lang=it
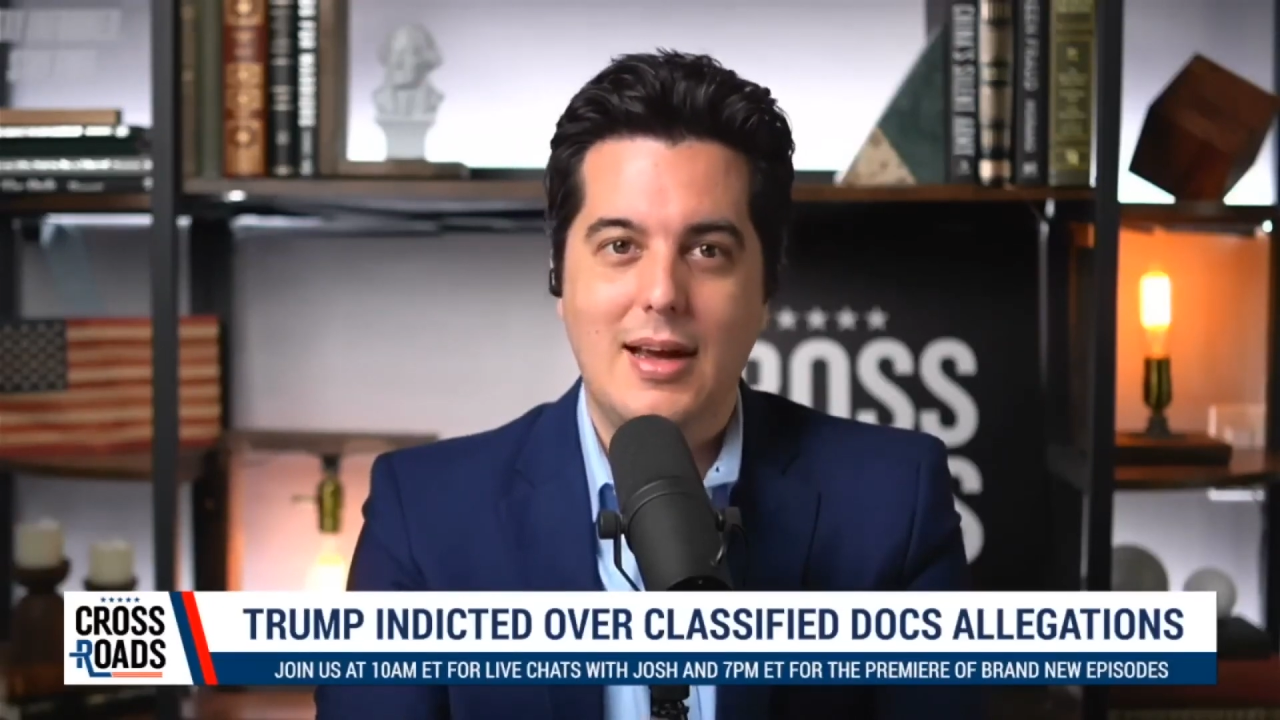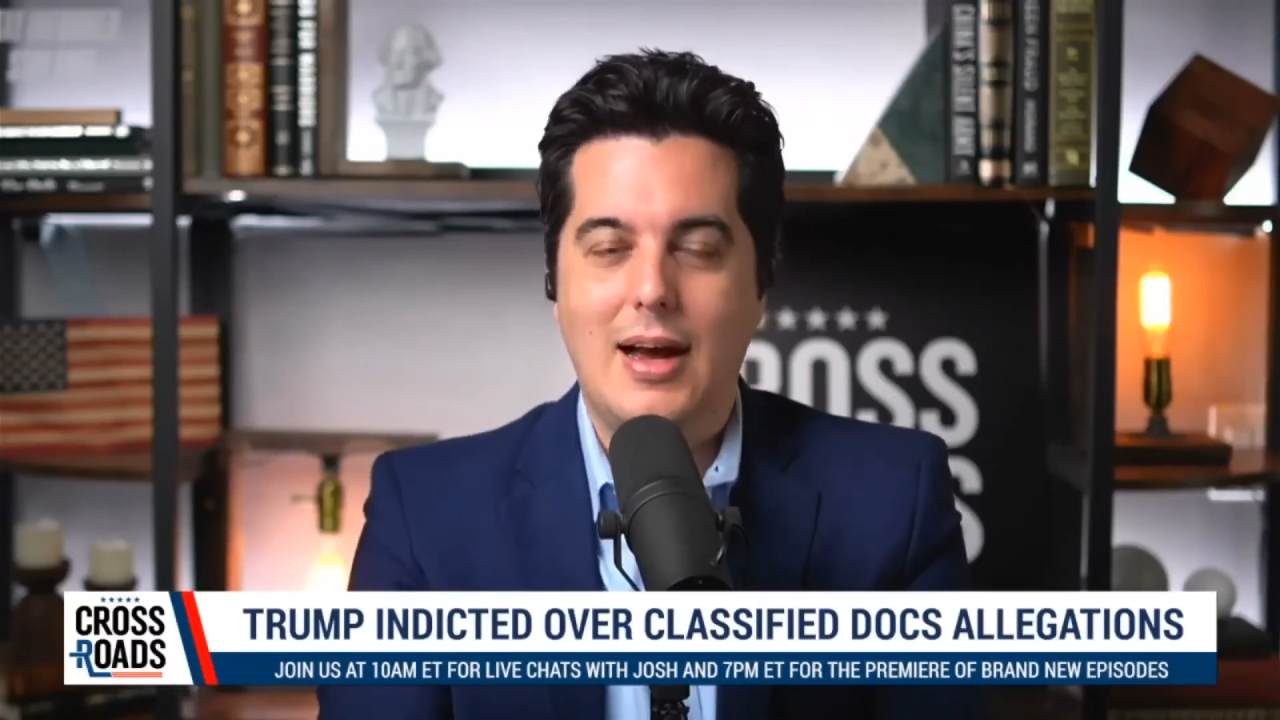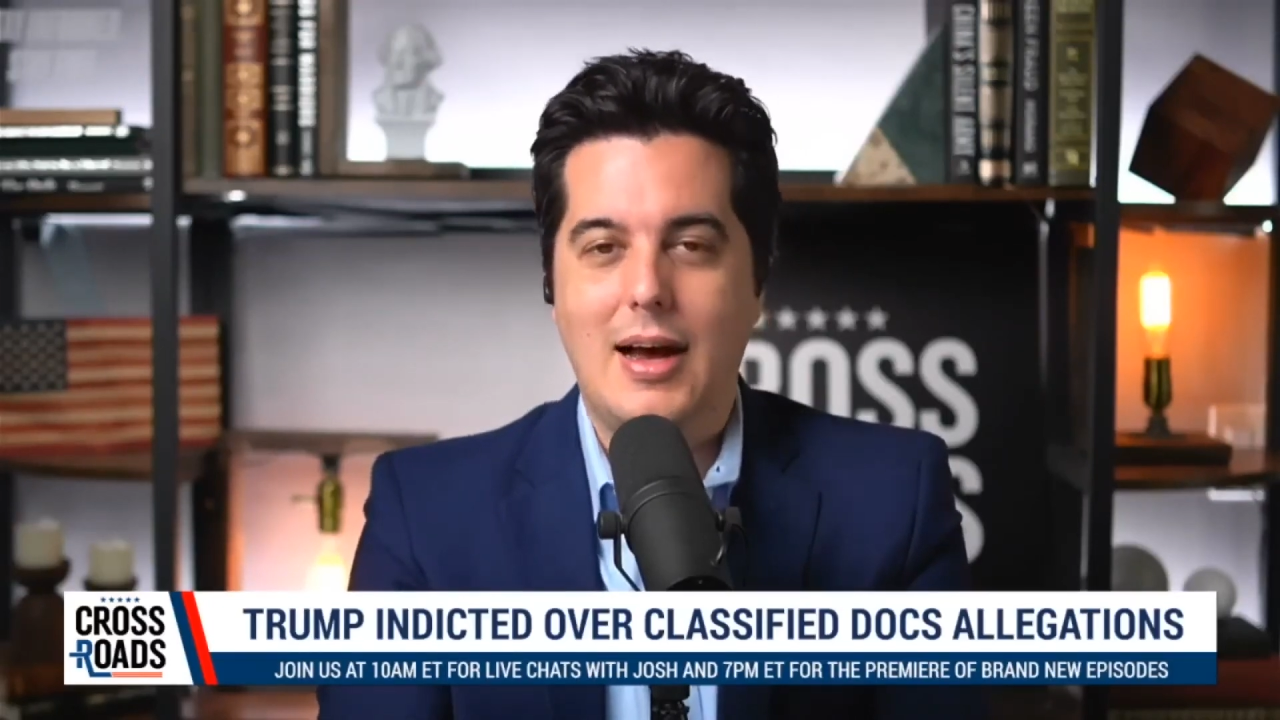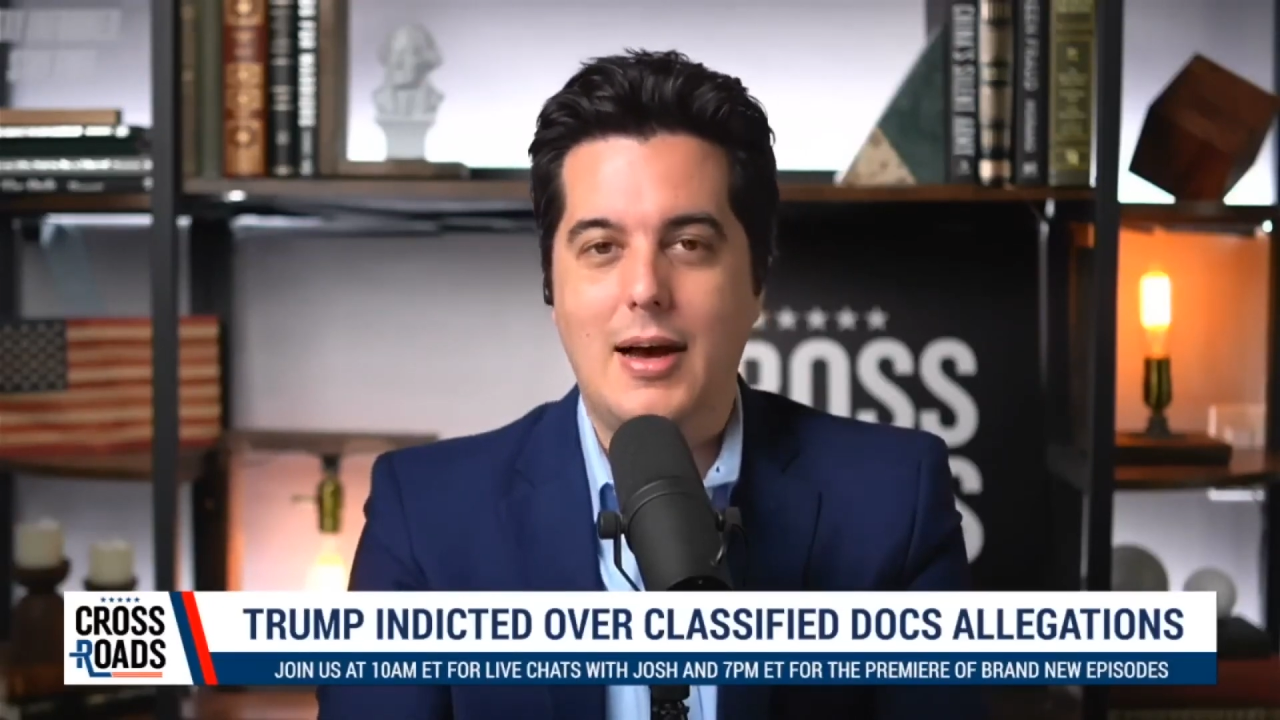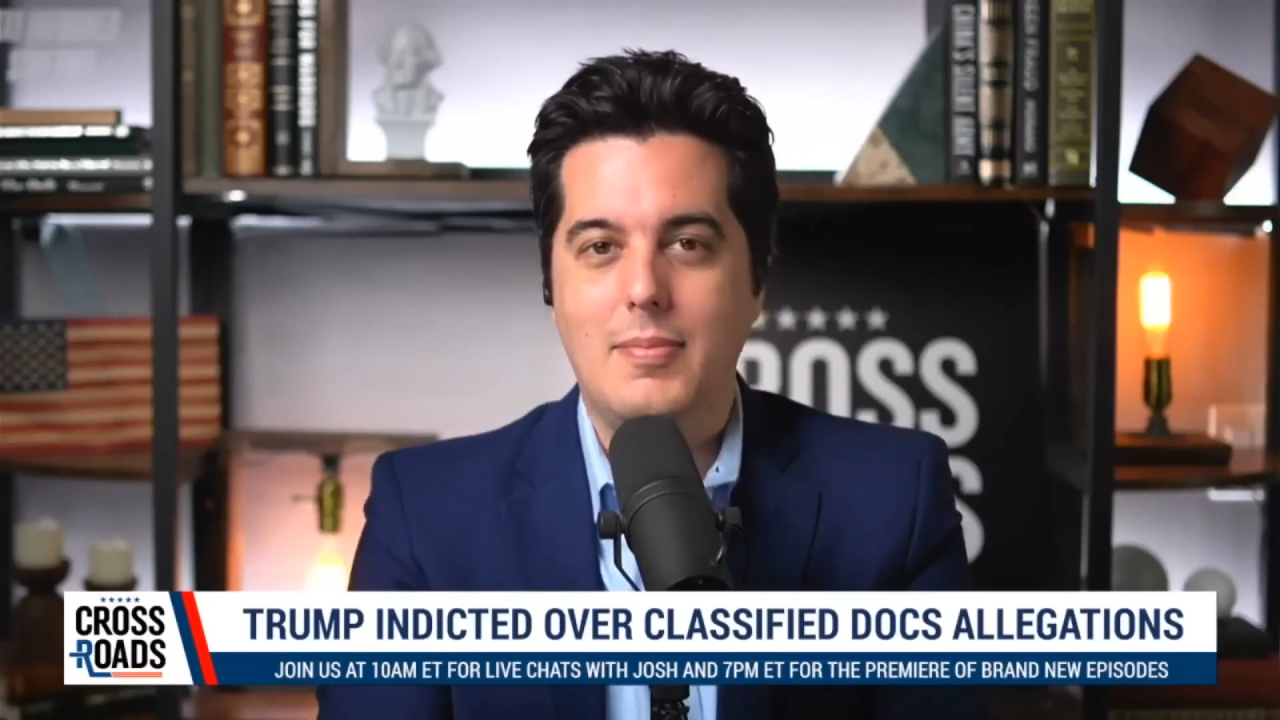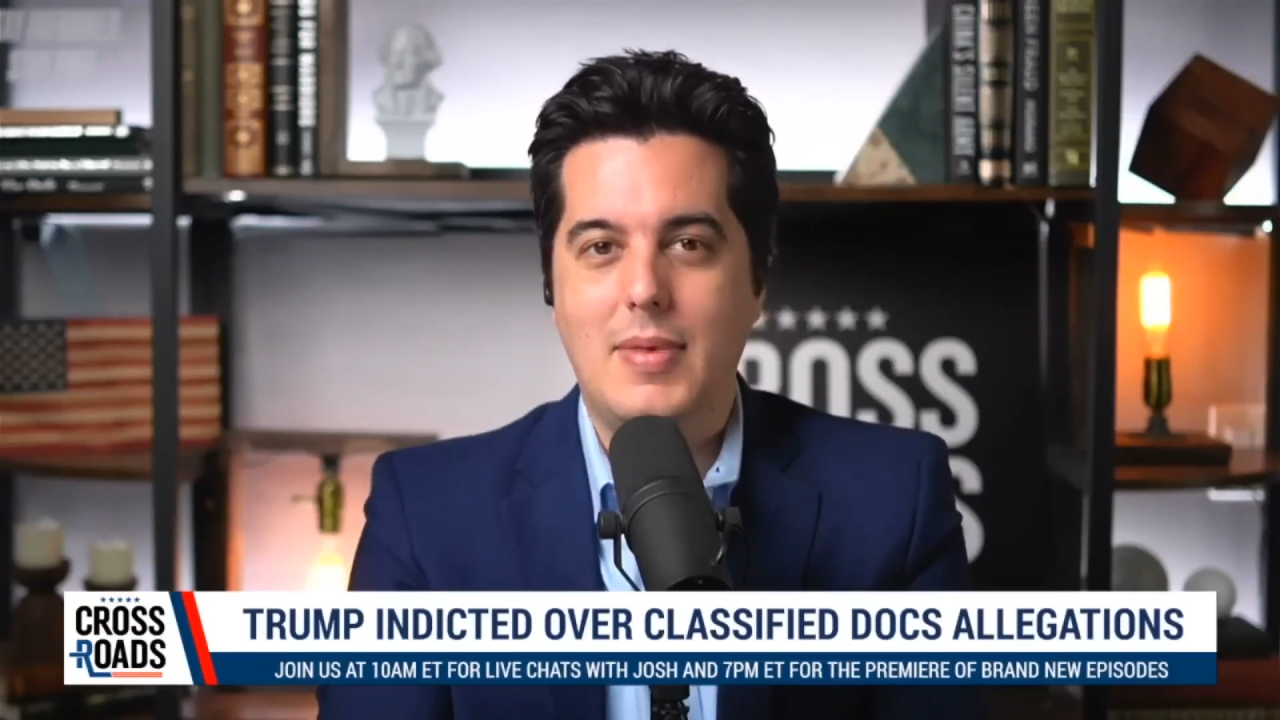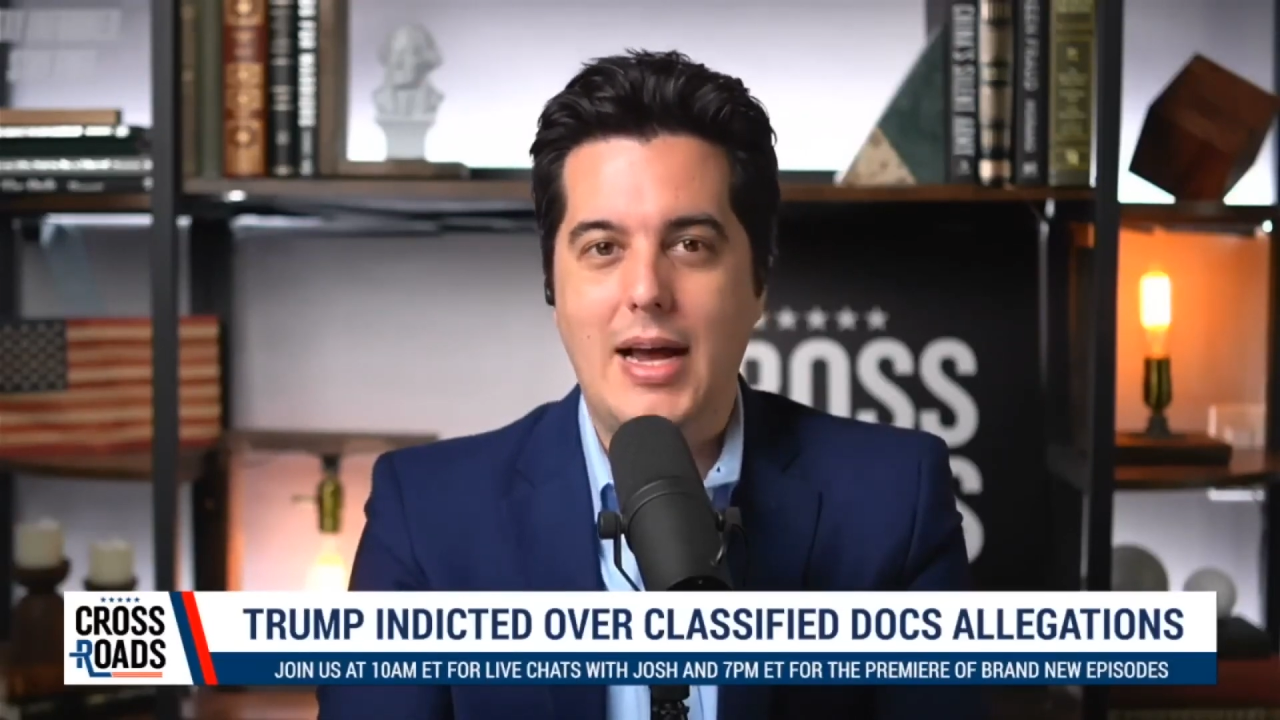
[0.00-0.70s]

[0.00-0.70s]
Um, Ma